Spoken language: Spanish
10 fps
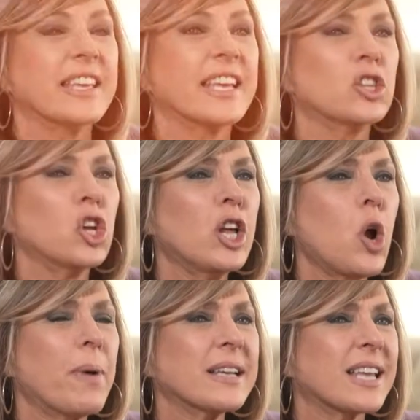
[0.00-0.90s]
¿Y en dónde lo
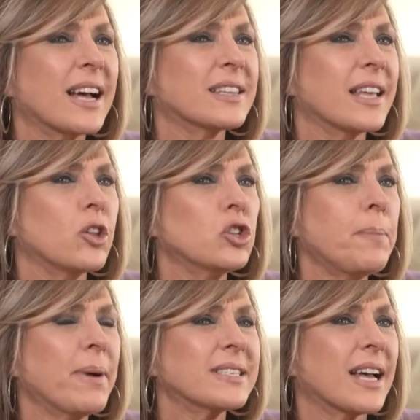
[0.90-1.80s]
pasaste? ¿Dónde
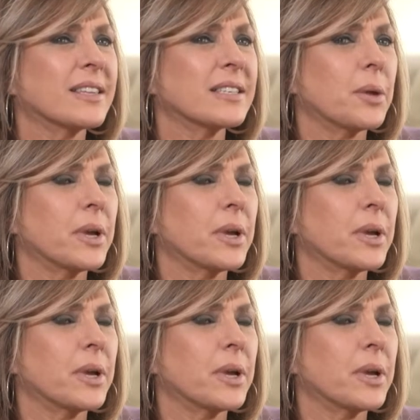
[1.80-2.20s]
pasaste ese